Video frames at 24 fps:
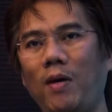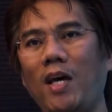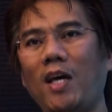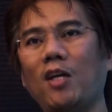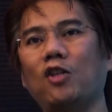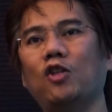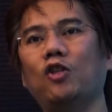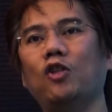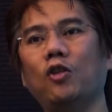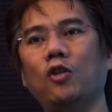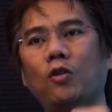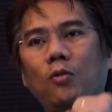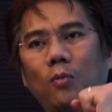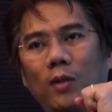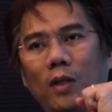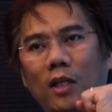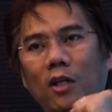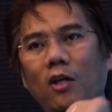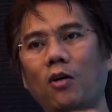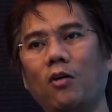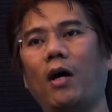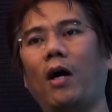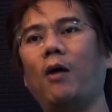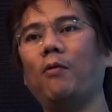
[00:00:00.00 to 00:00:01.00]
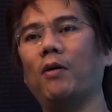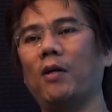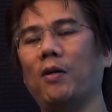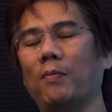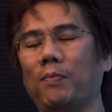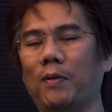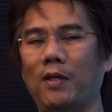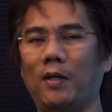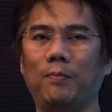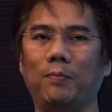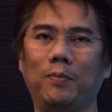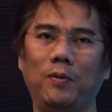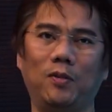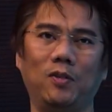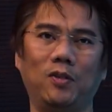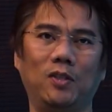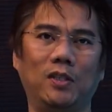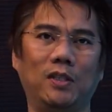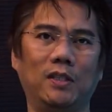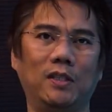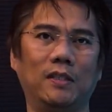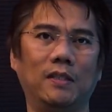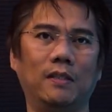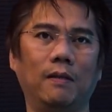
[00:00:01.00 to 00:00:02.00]
Make sure we know our
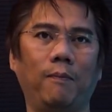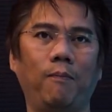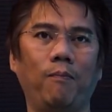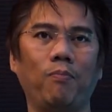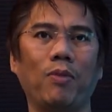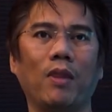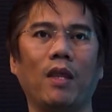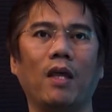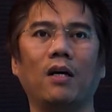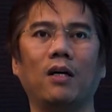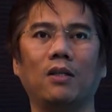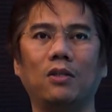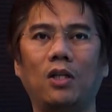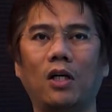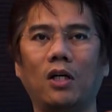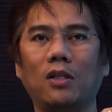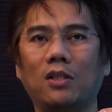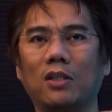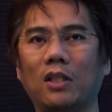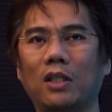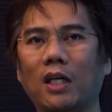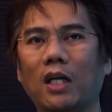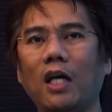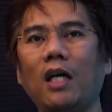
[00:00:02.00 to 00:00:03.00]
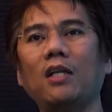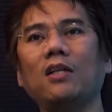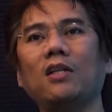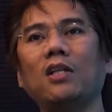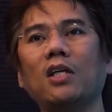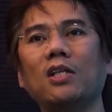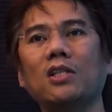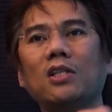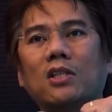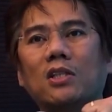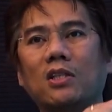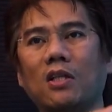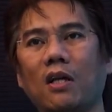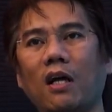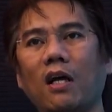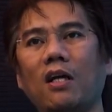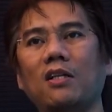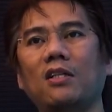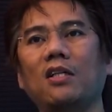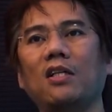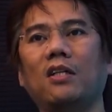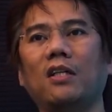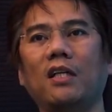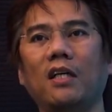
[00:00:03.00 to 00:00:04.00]
purpose. The greatest
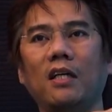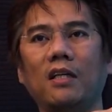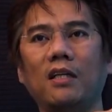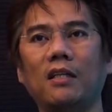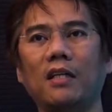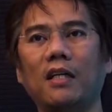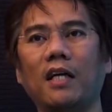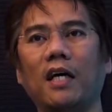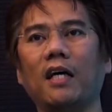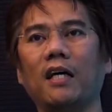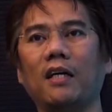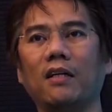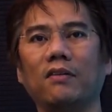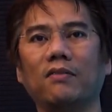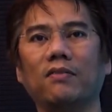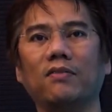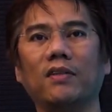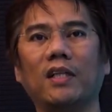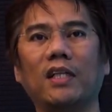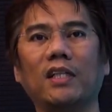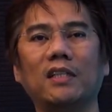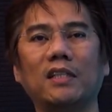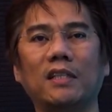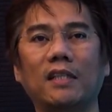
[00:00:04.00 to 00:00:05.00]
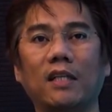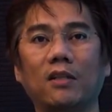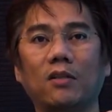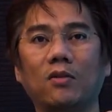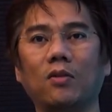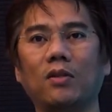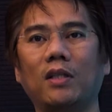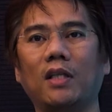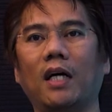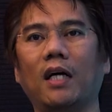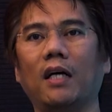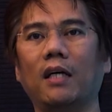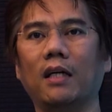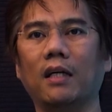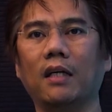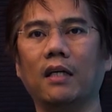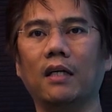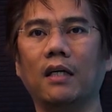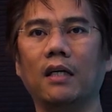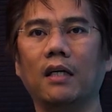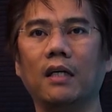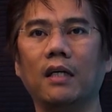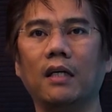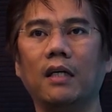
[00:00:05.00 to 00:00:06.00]
tragedy in life is not to die.
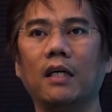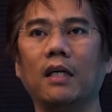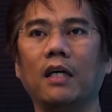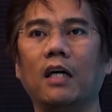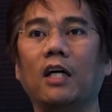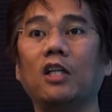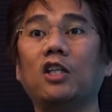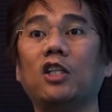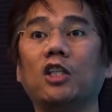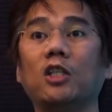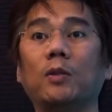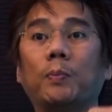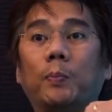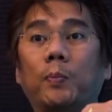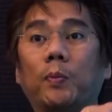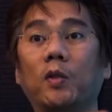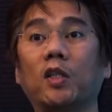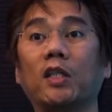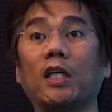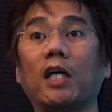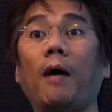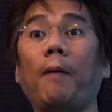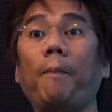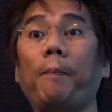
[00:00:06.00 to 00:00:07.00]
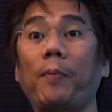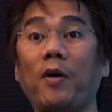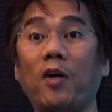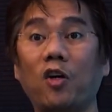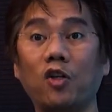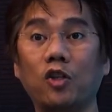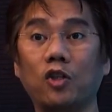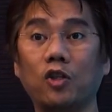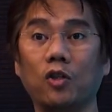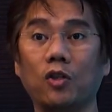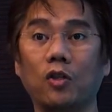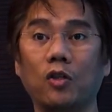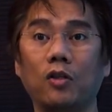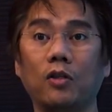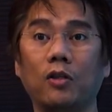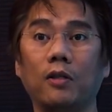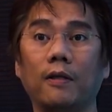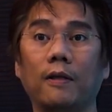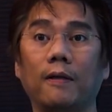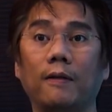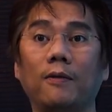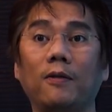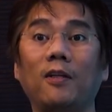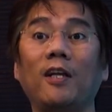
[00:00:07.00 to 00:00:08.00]
It is for a person
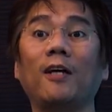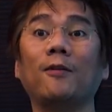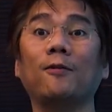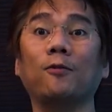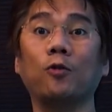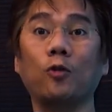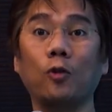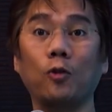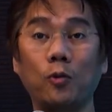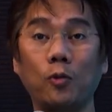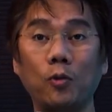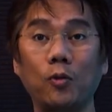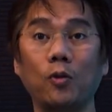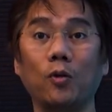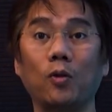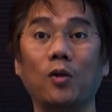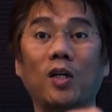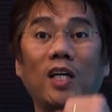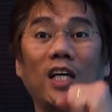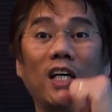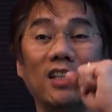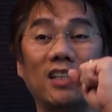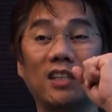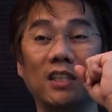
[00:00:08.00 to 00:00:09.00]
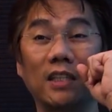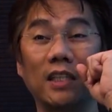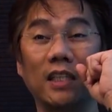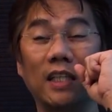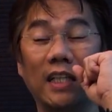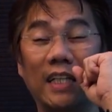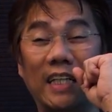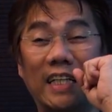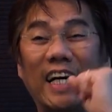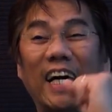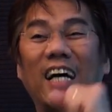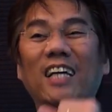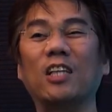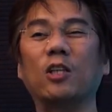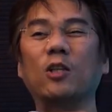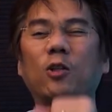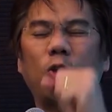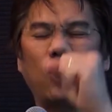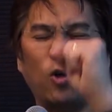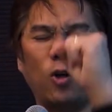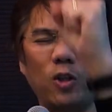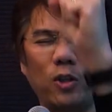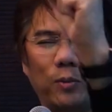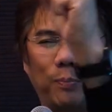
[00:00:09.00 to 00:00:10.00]
not to do his
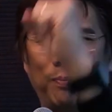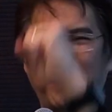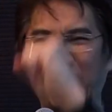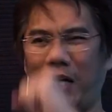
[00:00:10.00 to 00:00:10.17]
God-called